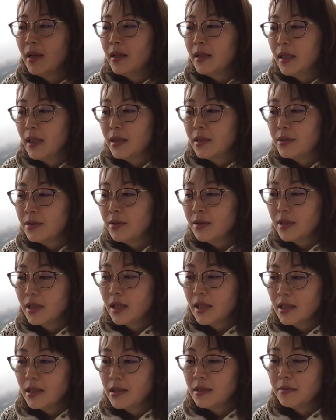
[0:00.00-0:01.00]
えー、そういった
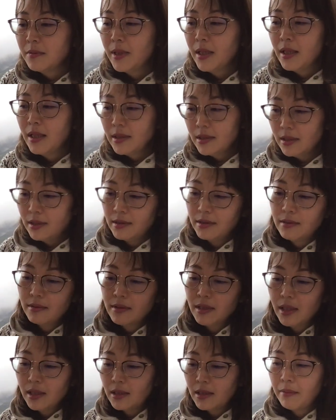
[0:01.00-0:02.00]
ね、素晴らしい、優
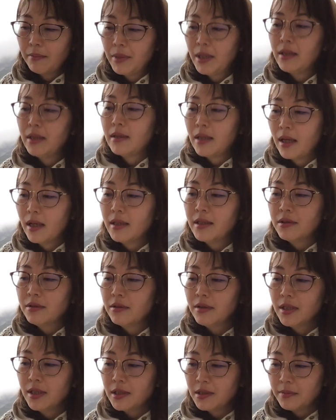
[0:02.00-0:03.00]
れたメンター、
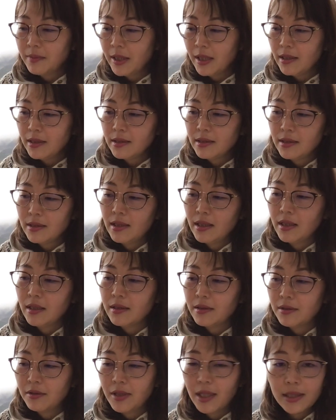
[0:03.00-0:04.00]
人に素晴らしい影
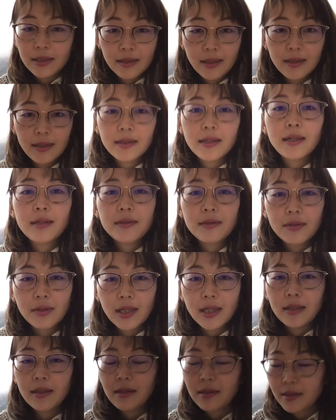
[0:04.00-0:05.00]
響を与えたりと
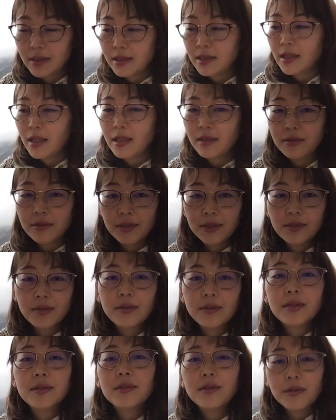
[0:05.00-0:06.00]
かしていく人っ
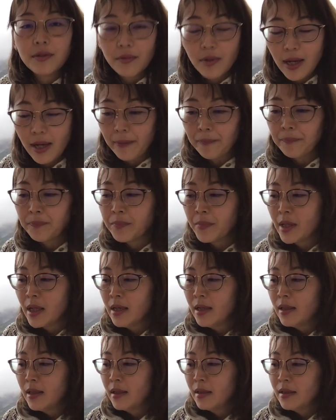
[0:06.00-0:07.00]
ていうのは、
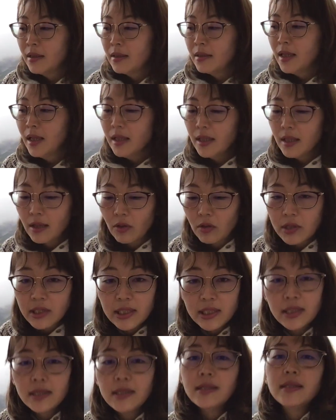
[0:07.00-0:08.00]
何かを
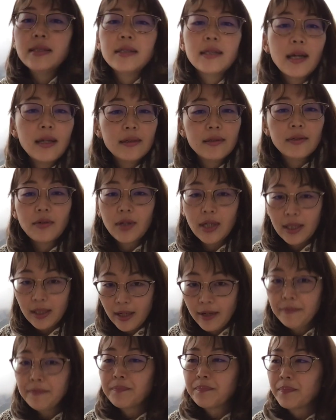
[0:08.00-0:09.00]
指示したりとか
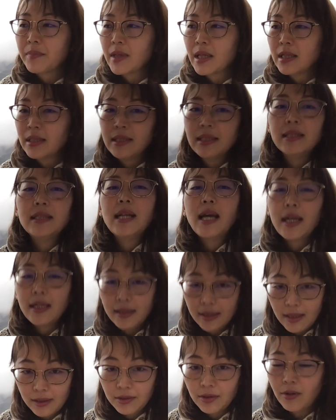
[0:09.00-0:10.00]
ね、しない
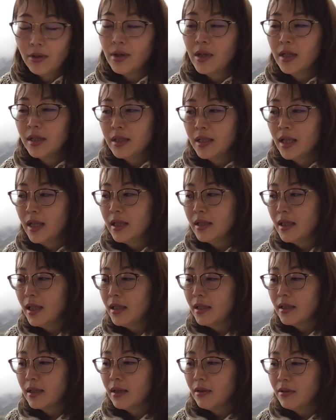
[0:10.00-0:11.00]
んだと。で、
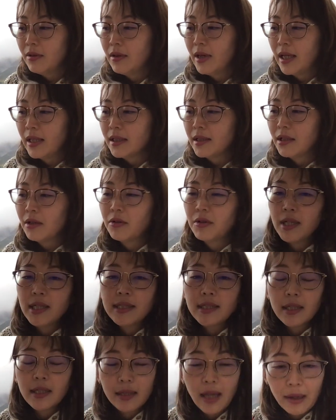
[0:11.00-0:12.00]
何かを、あなたこれ
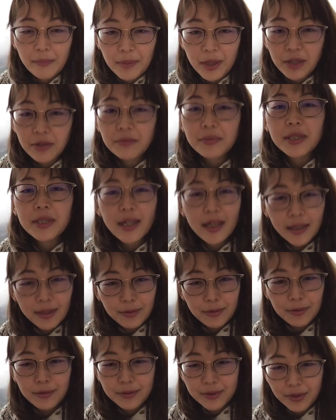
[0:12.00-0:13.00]
しちゃダメよみたいな
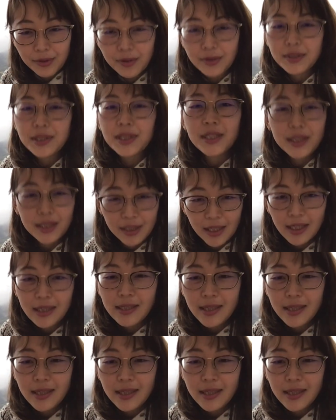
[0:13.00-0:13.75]
方の指示ね、